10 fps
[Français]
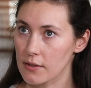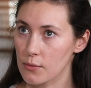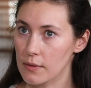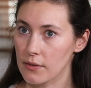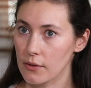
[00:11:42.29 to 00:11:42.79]

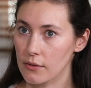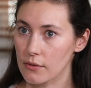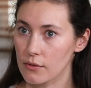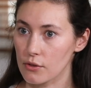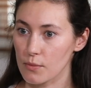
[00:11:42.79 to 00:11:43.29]
18
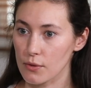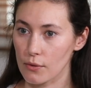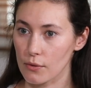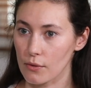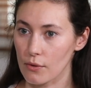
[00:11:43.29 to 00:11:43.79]
ans, euh, je pense
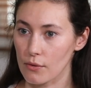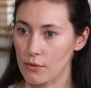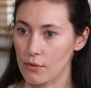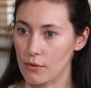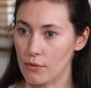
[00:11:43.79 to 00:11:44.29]
que
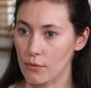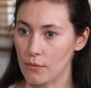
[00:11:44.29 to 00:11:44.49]
le,